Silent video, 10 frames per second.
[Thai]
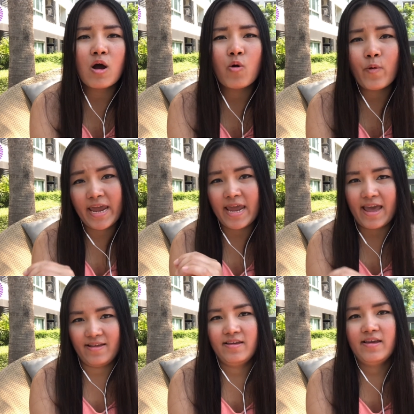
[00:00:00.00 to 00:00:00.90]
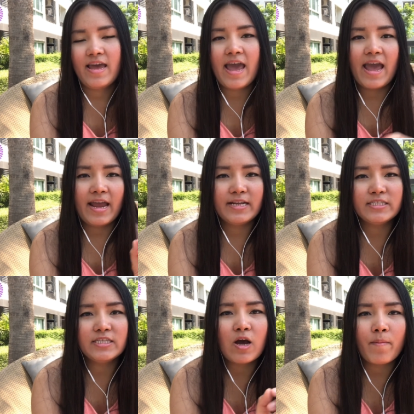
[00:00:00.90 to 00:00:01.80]
Norway อ่า
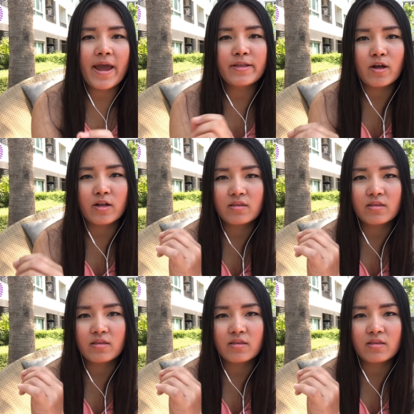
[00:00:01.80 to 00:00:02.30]
Energy Aupair